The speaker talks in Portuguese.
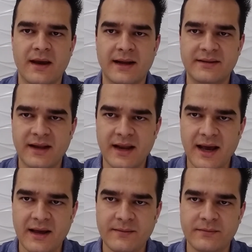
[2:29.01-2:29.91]
Até
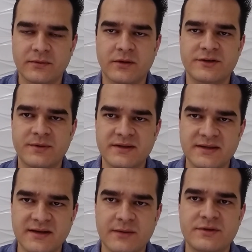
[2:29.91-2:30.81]
lá, nós
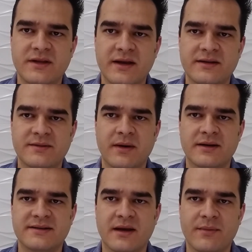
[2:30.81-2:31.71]
precisamos ter esse
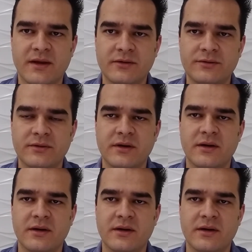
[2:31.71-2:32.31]
balanceamento